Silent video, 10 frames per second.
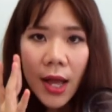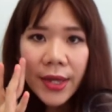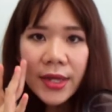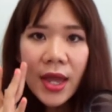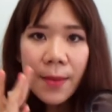I
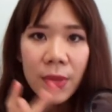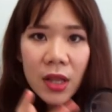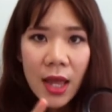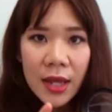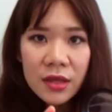
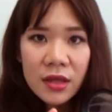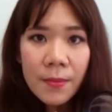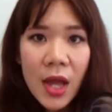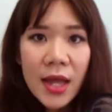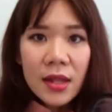apply
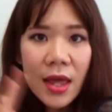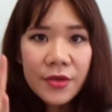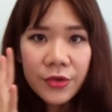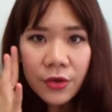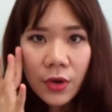some
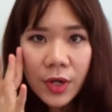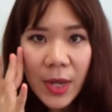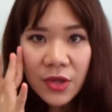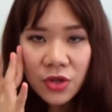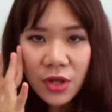highlighter on
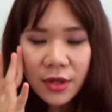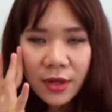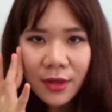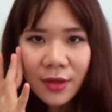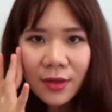my cheek
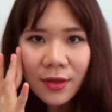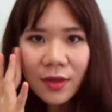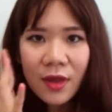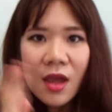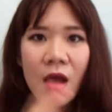
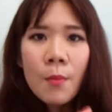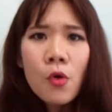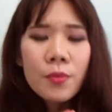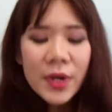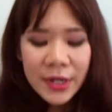
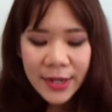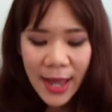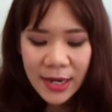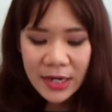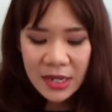พูดมาถึง
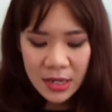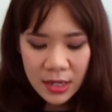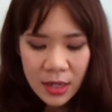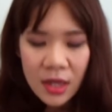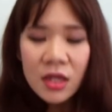ขั้นนี้
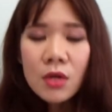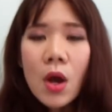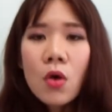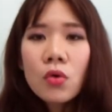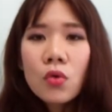คิด
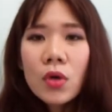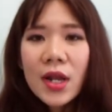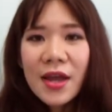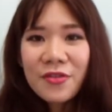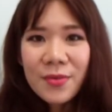ว่าคงรู้กั
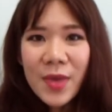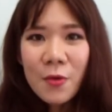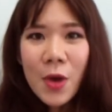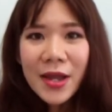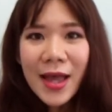นแล้วใช่ไหม
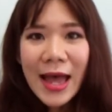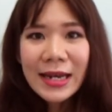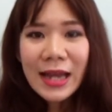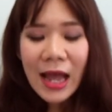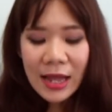ว่าการ
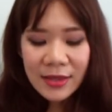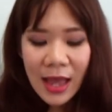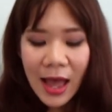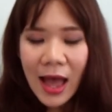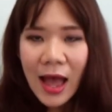อาบ
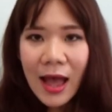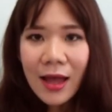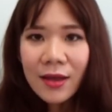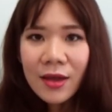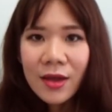ทา
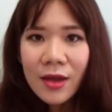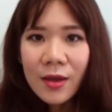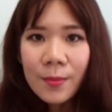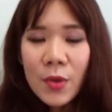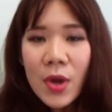
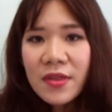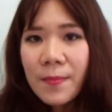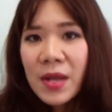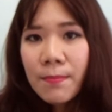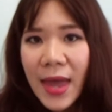ไม่ว่าจะ
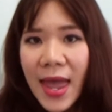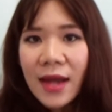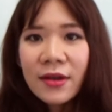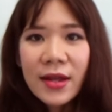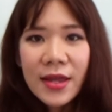เป็นแป้ง
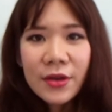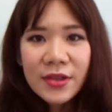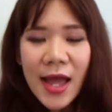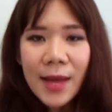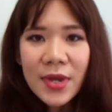หรืออะไรก็
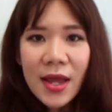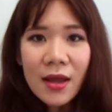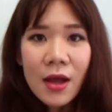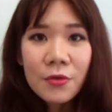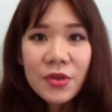ตามเนี่ย
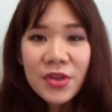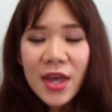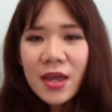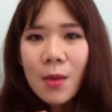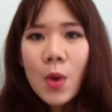เขาจะใช้
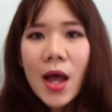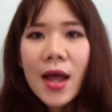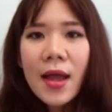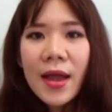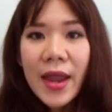คำว่า
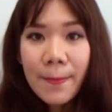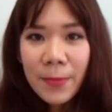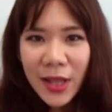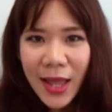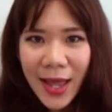
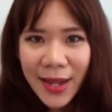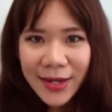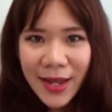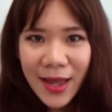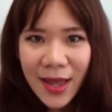apply
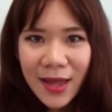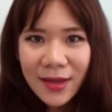นะคะ